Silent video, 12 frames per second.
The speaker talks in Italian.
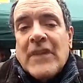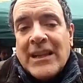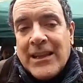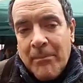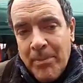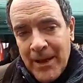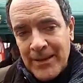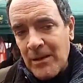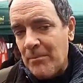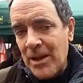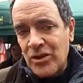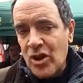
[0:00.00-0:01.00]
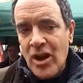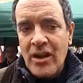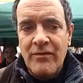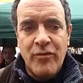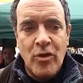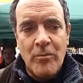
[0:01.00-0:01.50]
D'altra parte il merito della
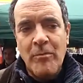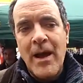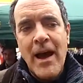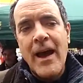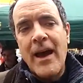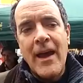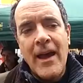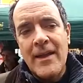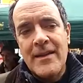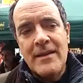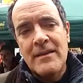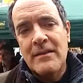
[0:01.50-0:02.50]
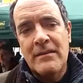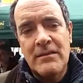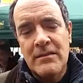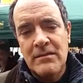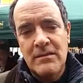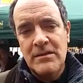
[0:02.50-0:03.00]
riforma è
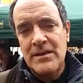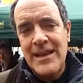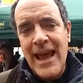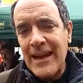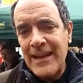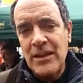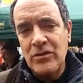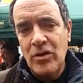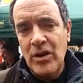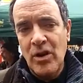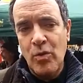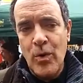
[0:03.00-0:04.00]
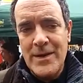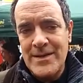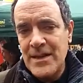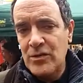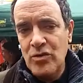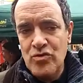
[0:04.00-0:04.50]
chiarito nel
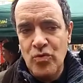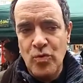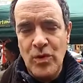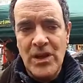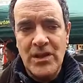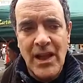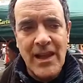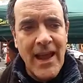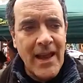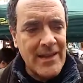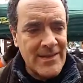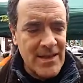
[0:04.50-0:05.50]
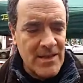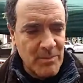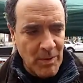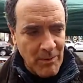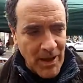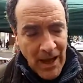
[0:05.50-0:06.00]
quesito su cui gli italiani si
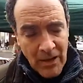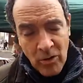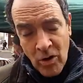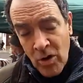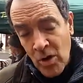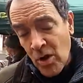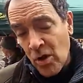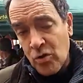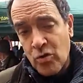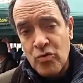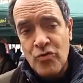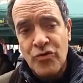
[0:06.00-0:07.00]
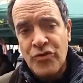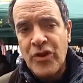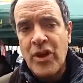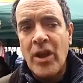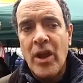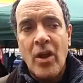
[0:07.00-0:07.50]
esprimeranno con un
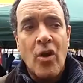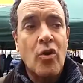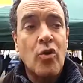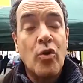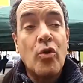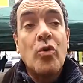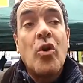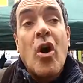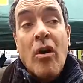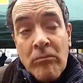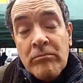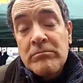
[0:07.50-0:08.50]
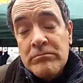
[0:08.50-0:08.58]
sì o con un no.